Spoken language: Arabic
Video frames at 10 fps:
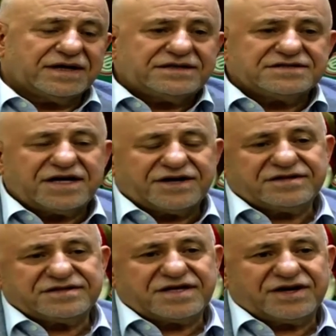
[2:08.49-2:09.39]
هذه
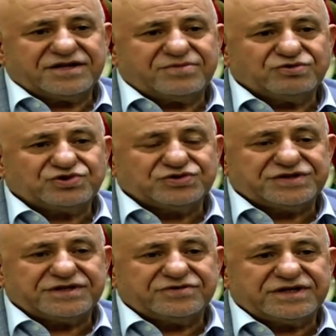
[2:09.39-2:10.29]
صارت صارت
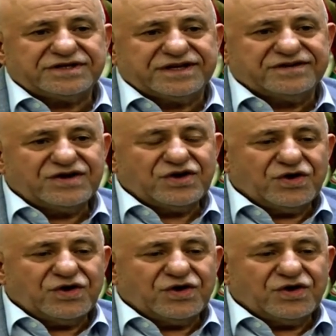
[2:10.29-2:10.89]
موجوده وال...